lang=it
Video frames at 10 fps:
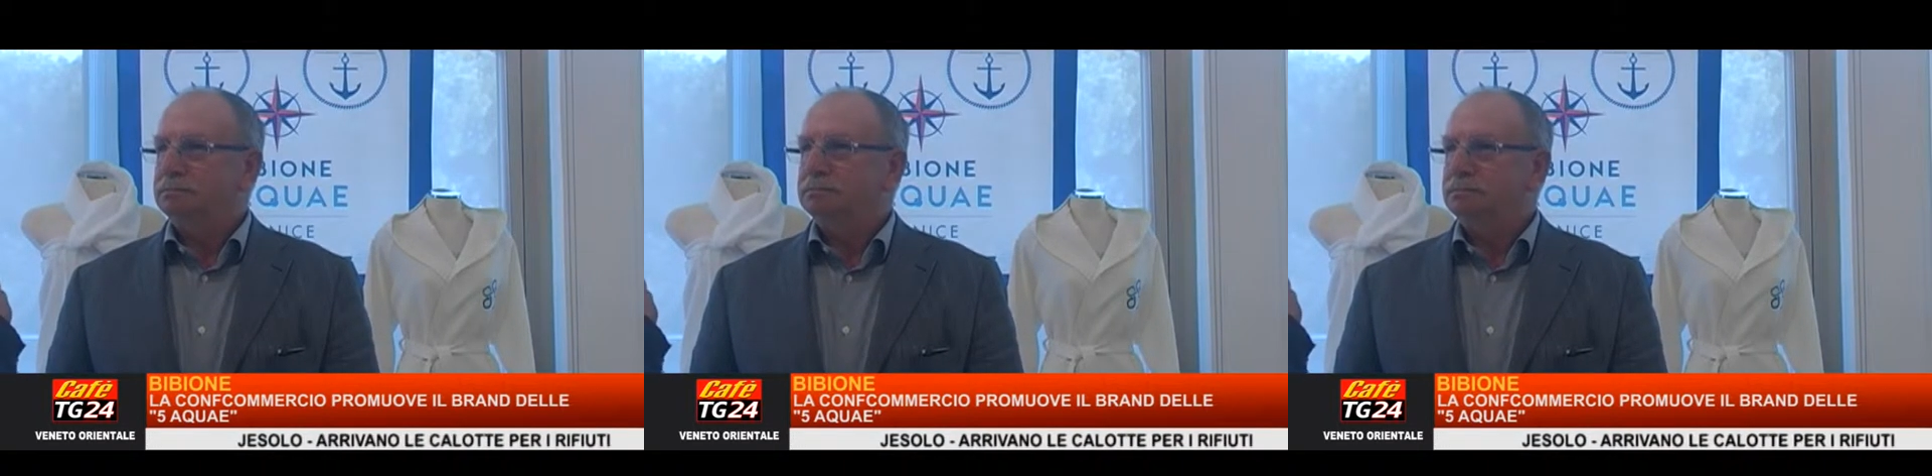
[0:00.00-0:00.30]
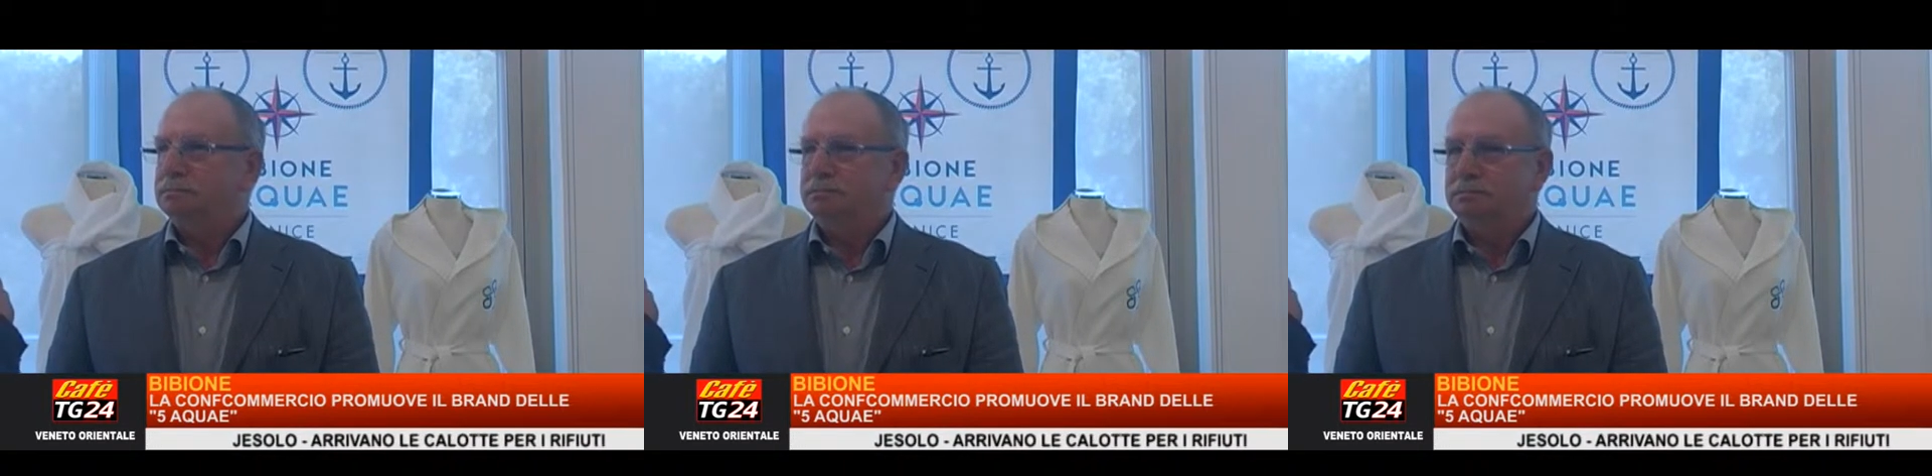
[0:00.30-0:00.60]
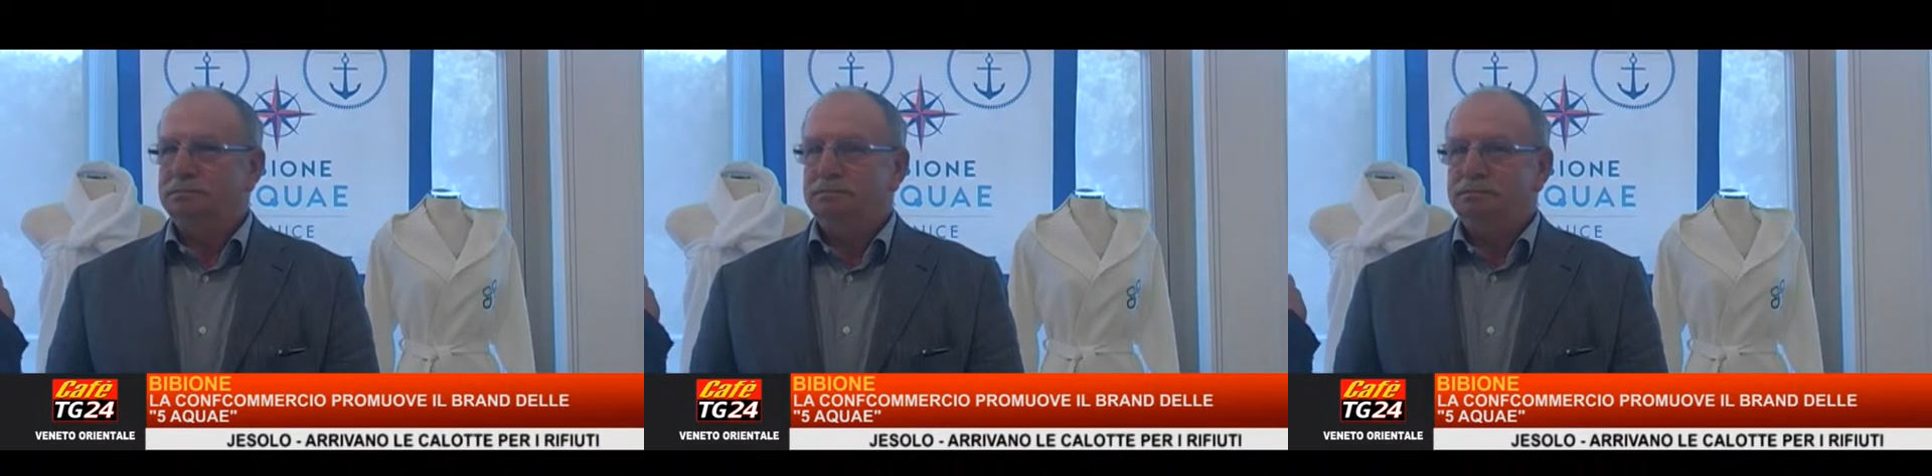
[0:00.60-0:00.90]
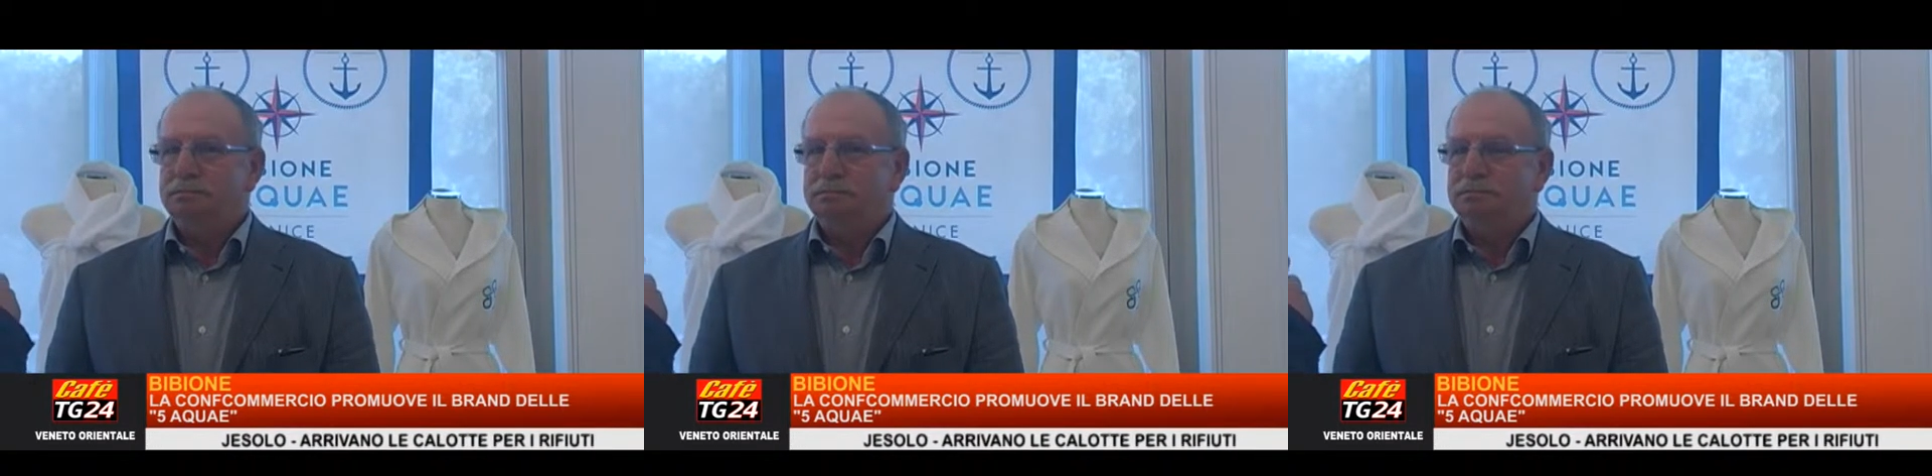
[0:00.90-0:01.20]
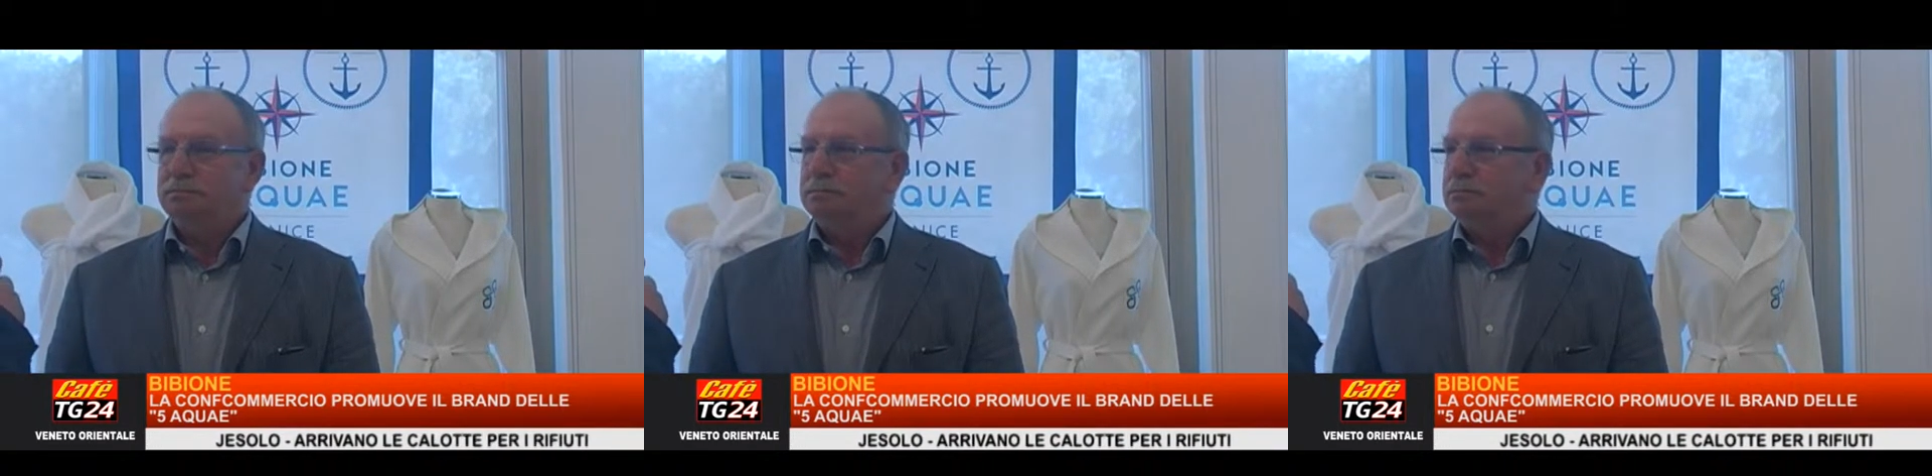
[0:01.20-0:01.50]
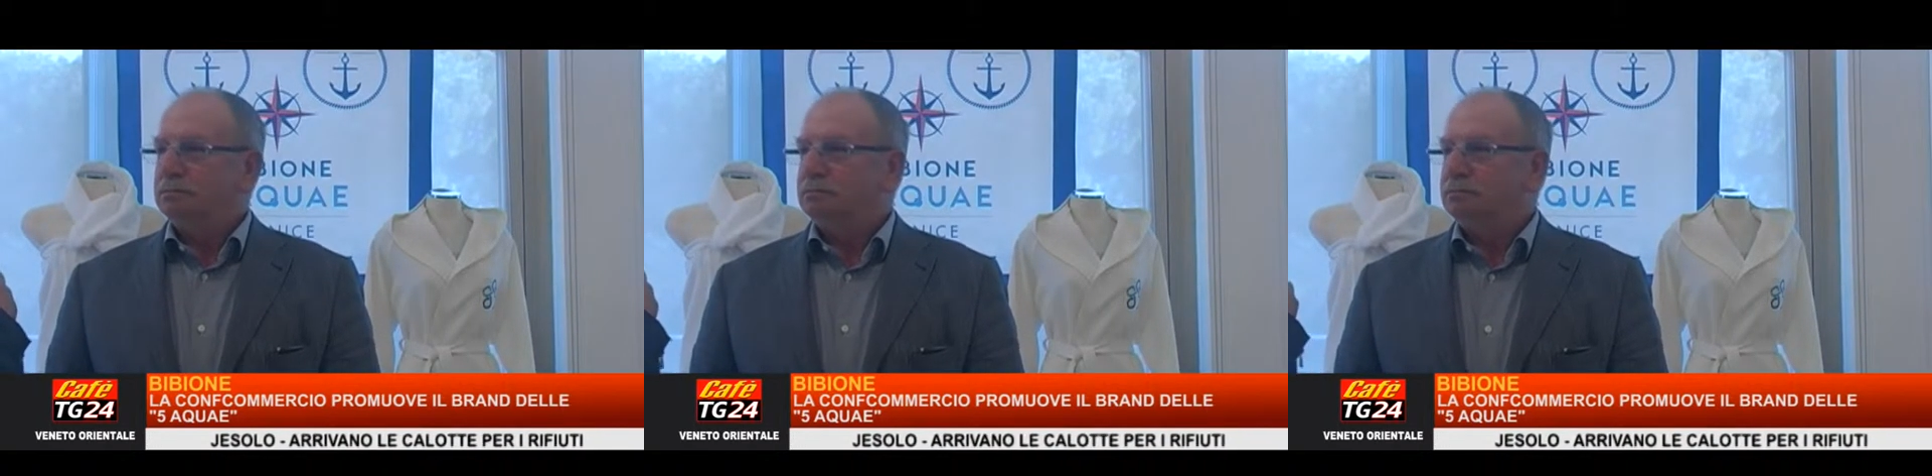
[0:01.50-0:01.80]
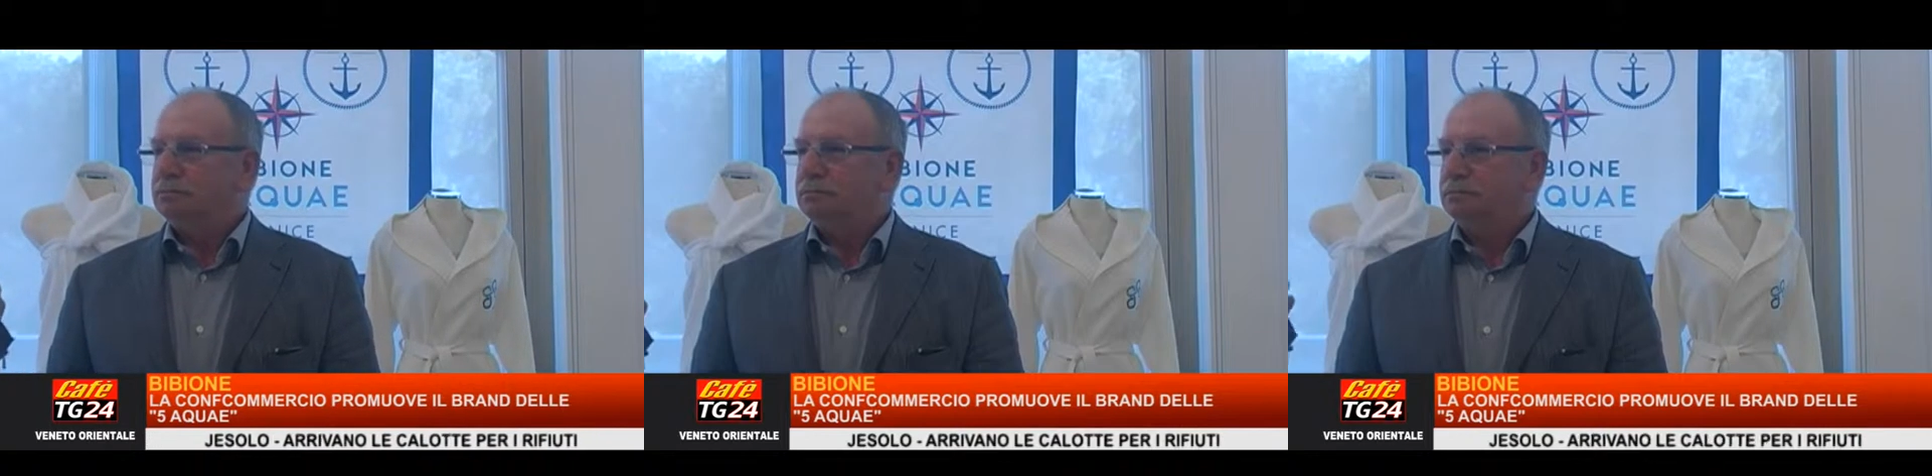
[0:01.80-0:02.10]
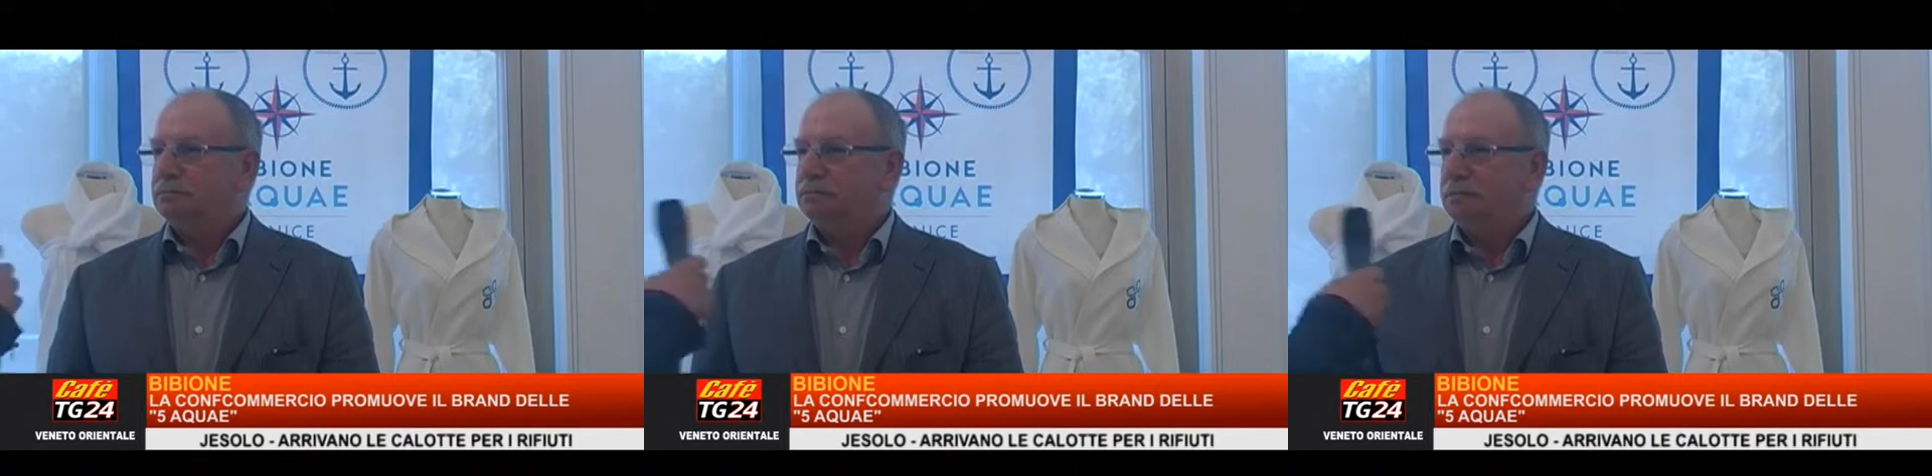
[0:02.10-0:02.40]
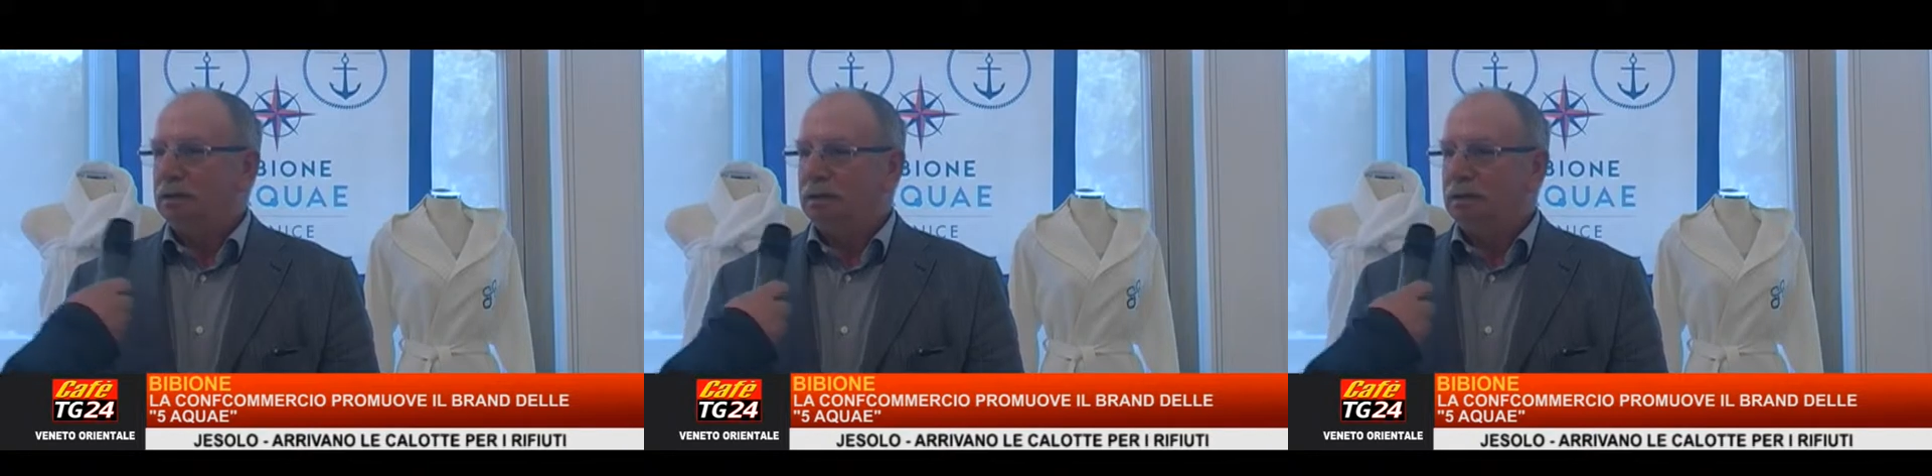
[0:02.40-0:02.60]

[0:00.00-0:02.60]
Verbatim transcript: presenta con le cinque acque.